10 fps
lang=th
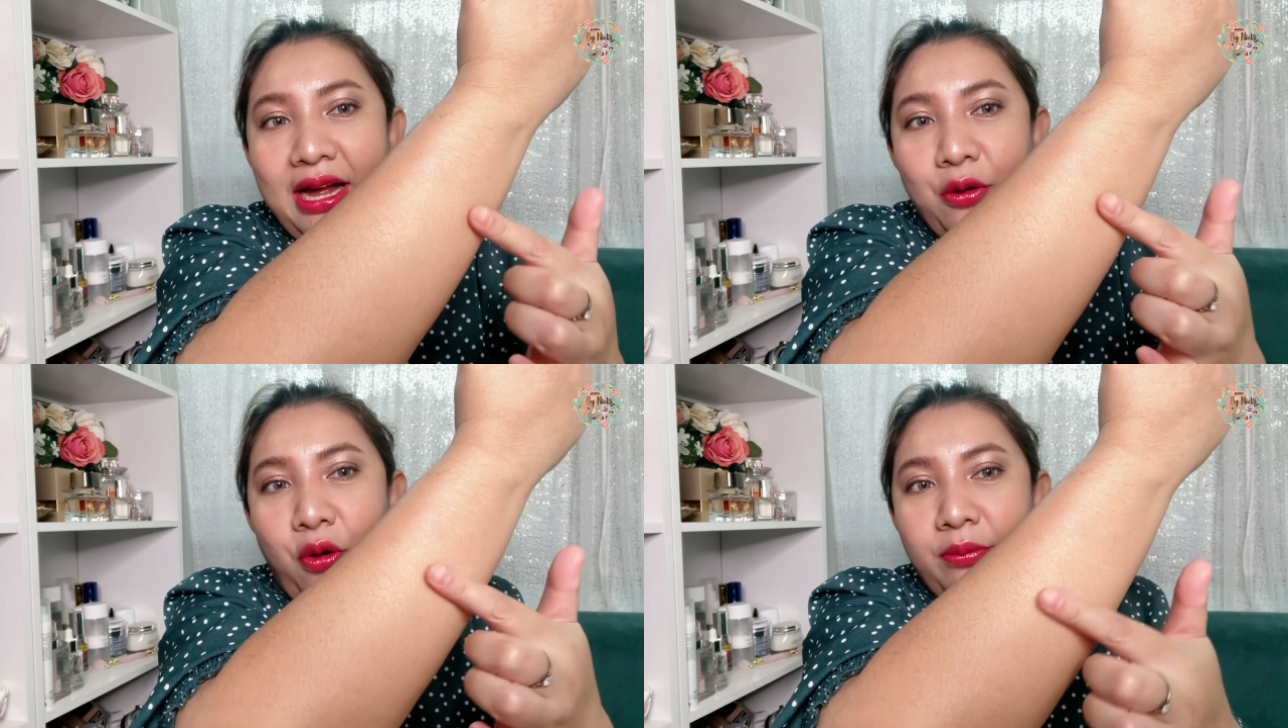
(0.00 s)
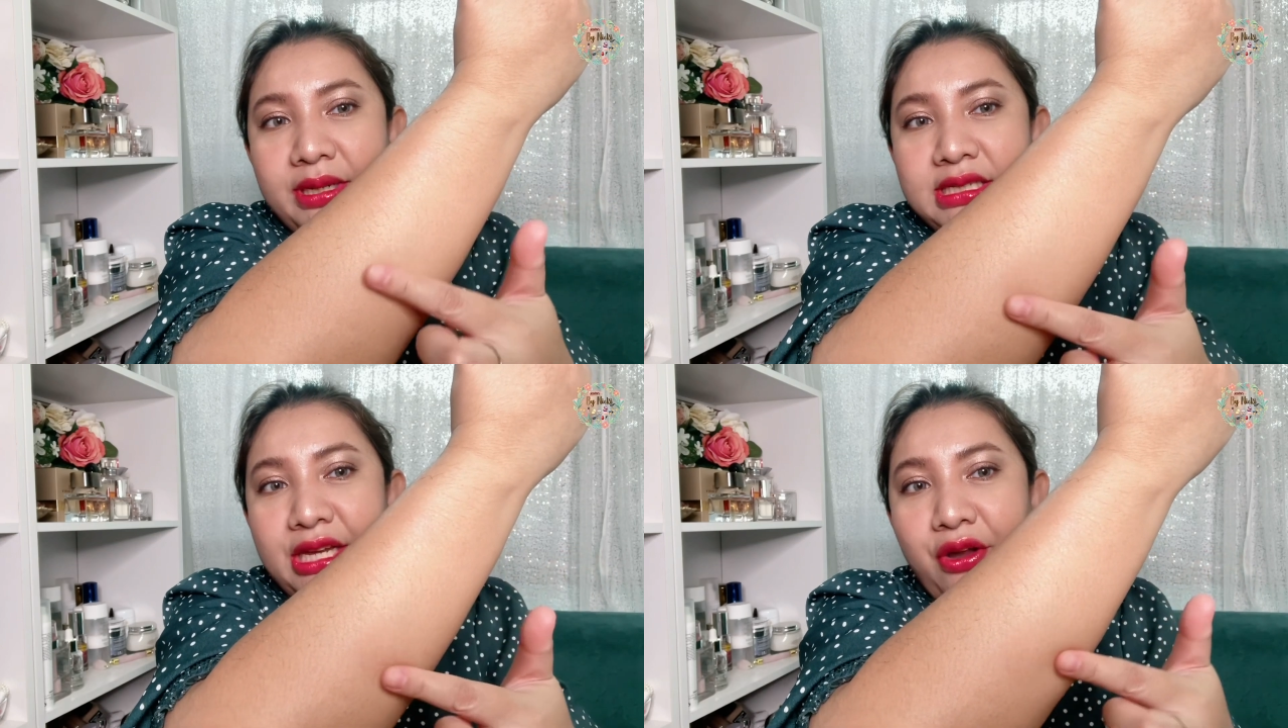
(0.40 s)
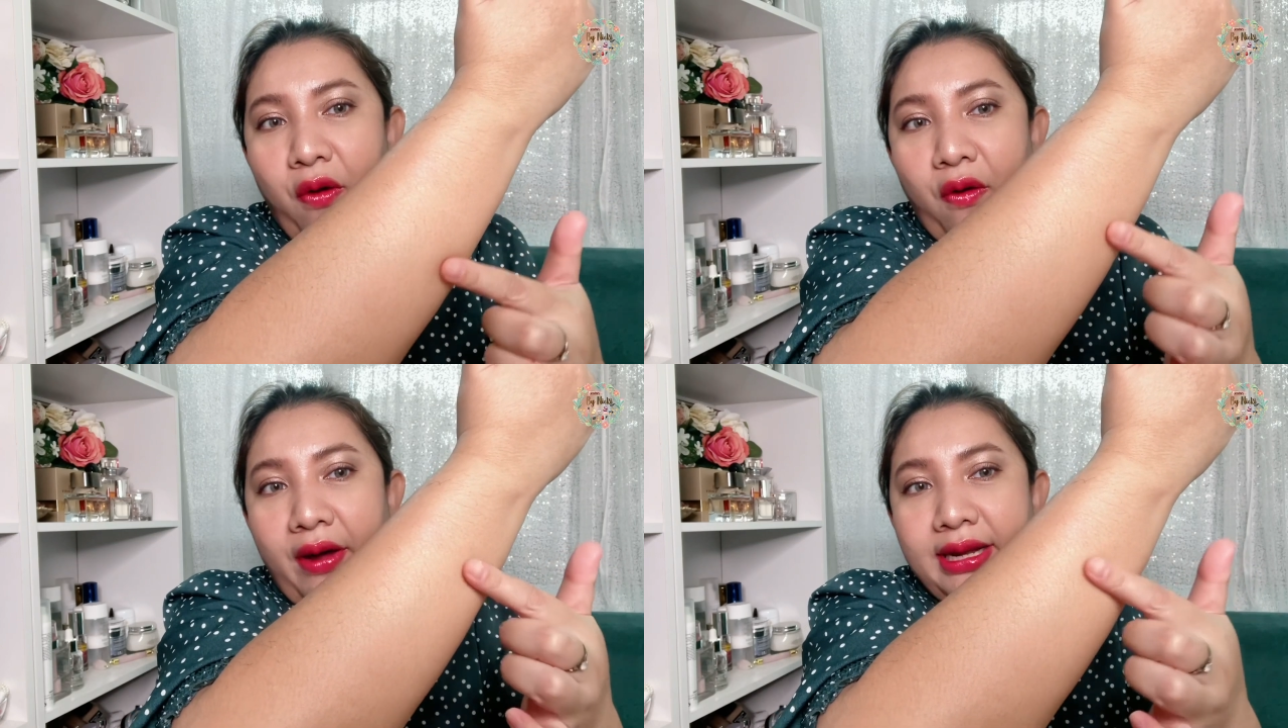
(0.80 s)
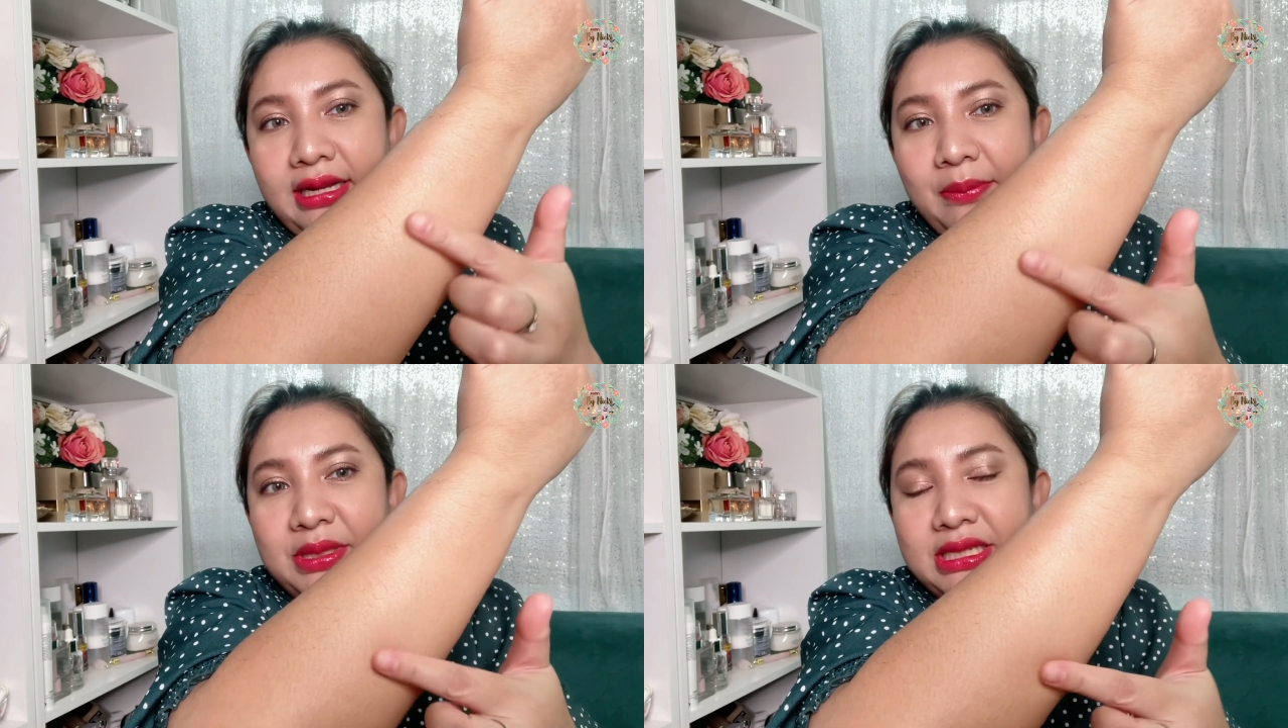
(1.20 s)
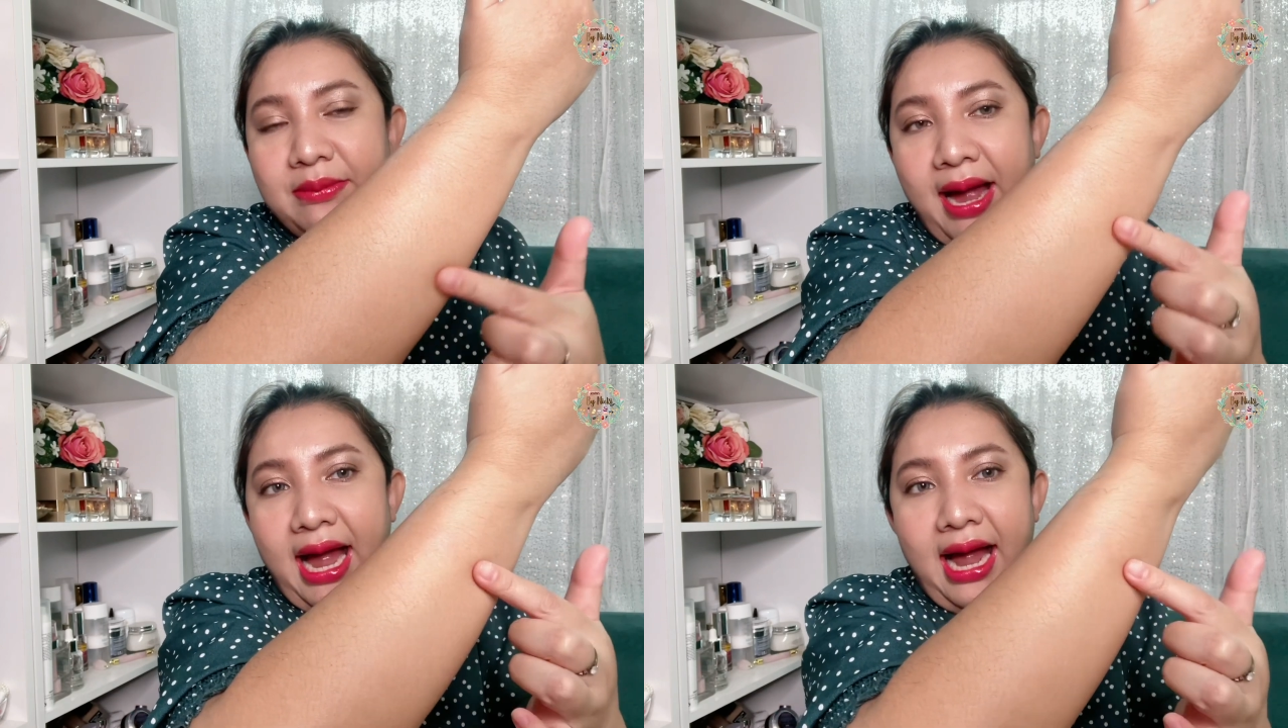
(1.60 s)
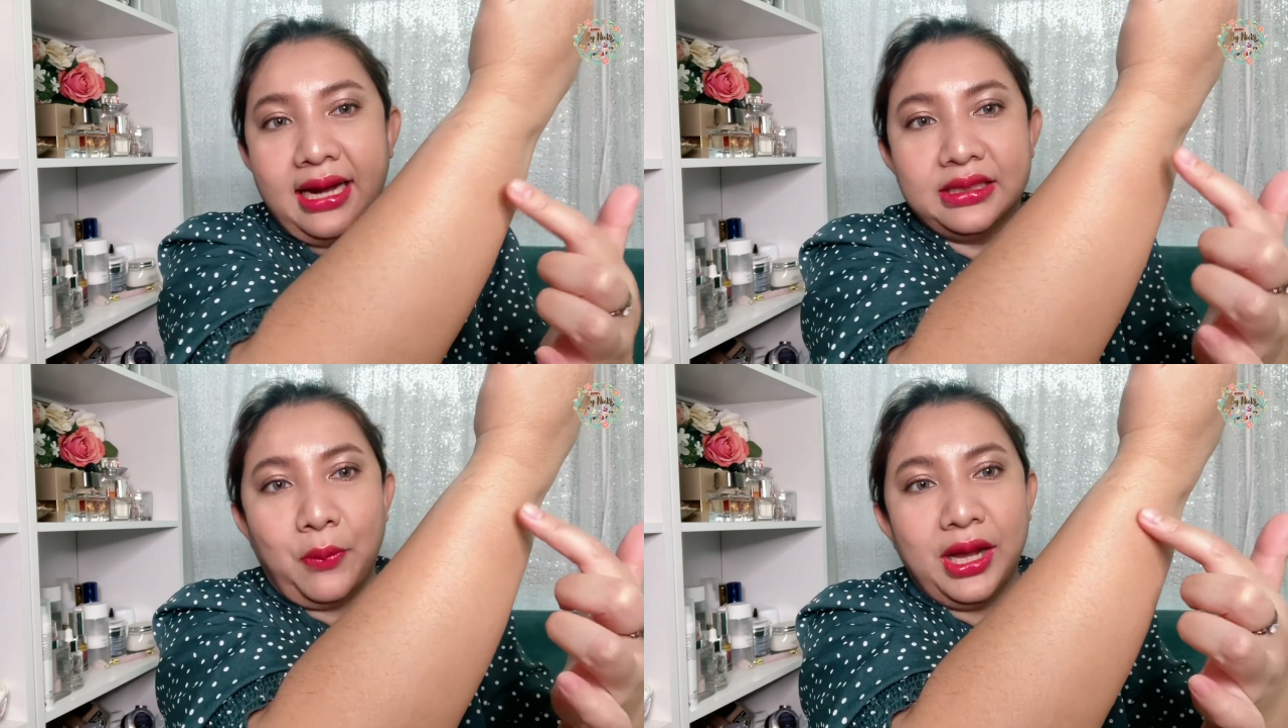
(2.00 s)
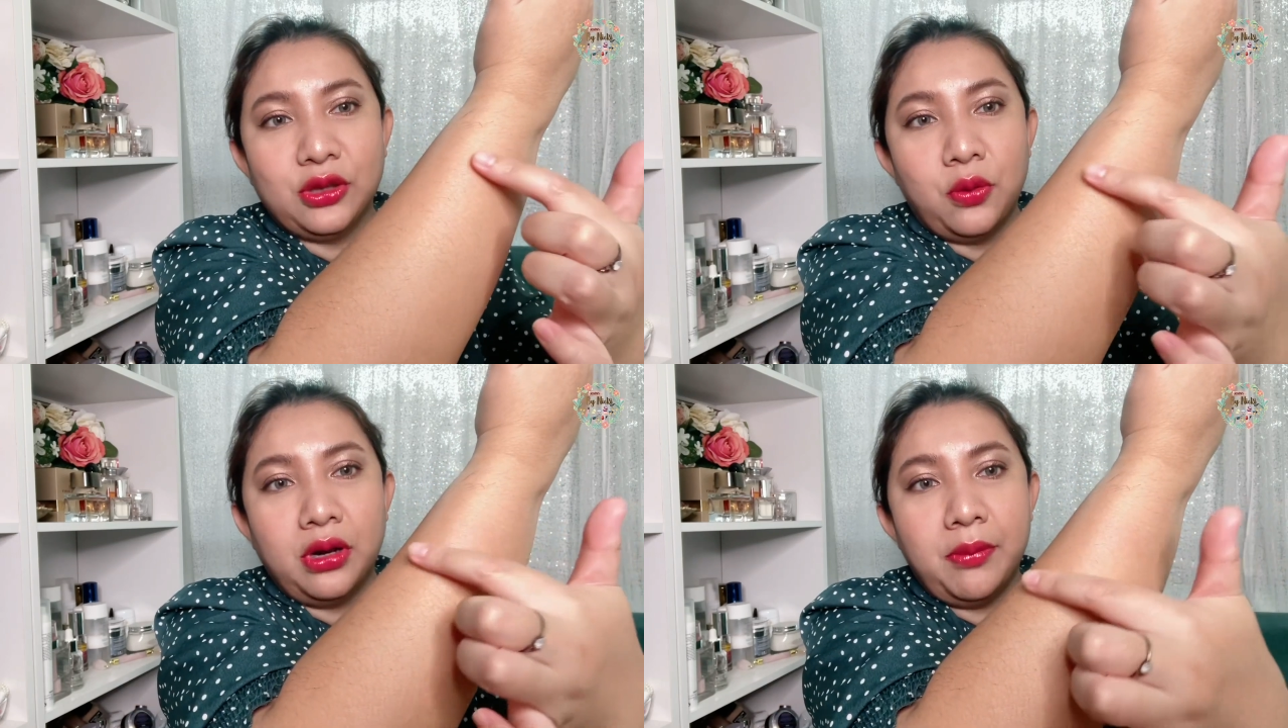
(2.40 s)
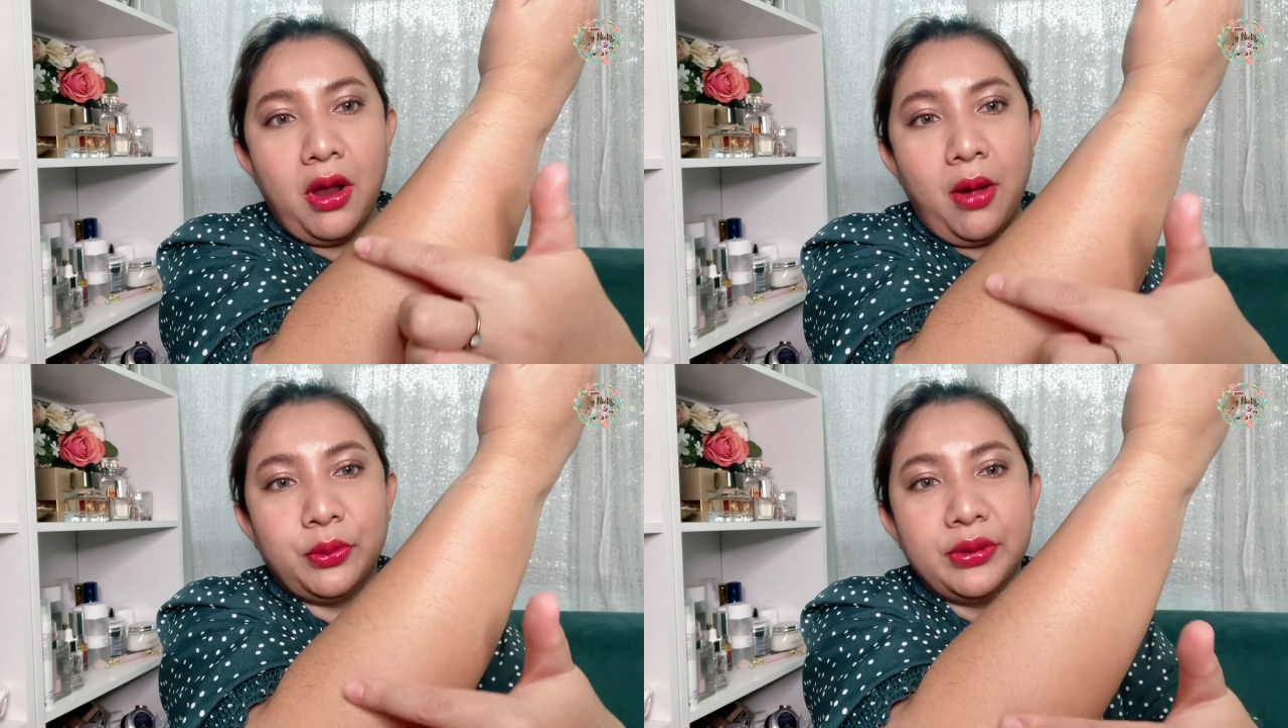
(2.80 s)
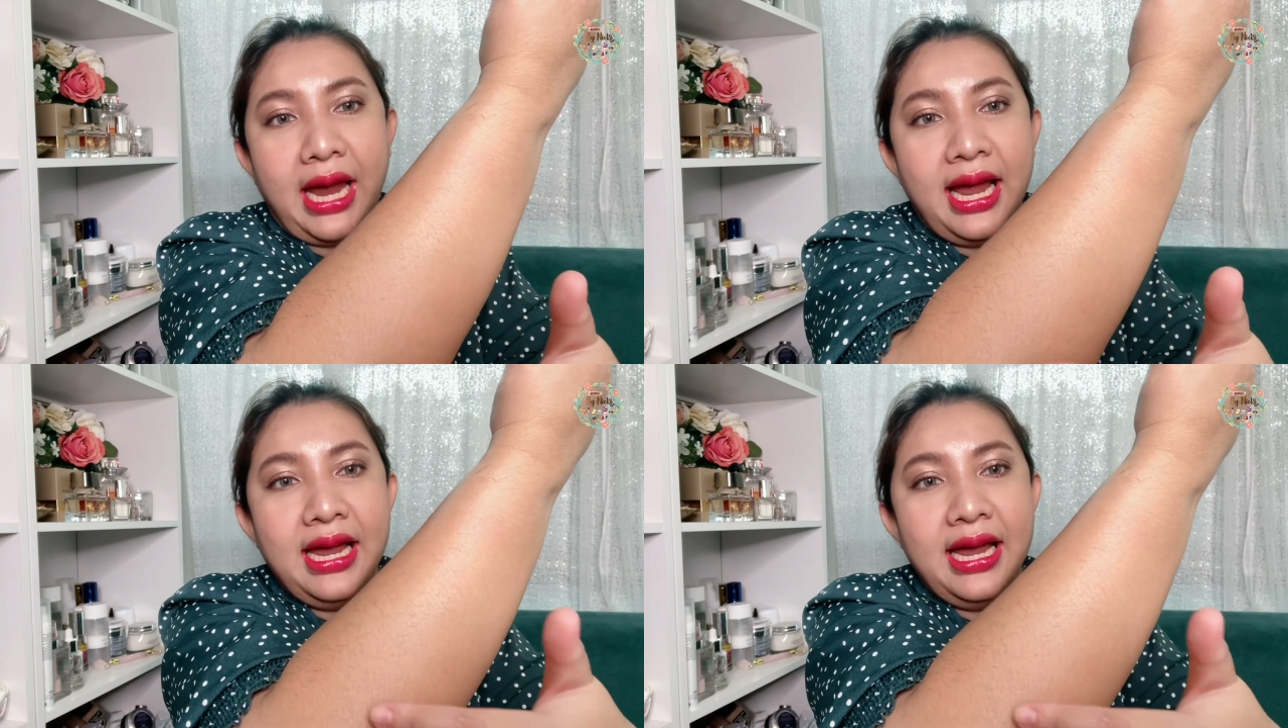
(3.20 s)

ขนมันจะน้อยแล้วมันจะบางแต่ว่าตรงรอบๆตรงเนี้ย